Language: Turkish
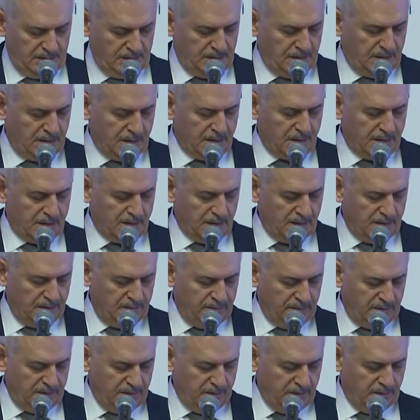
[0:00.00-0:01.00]
Hak
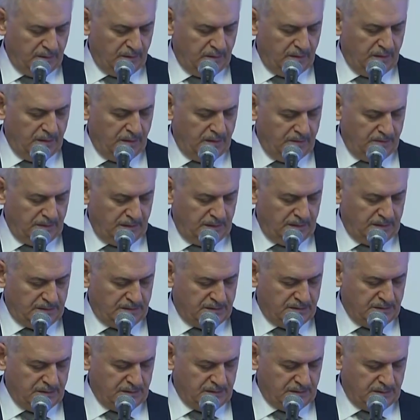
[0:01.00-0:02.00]
kaybını önlemek
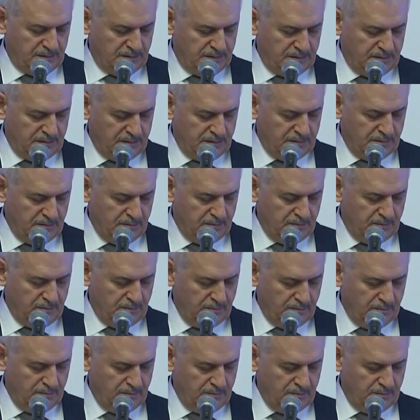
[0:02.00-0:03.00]
için
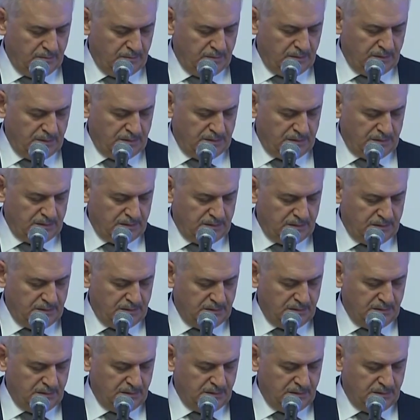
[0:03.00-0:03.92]
bir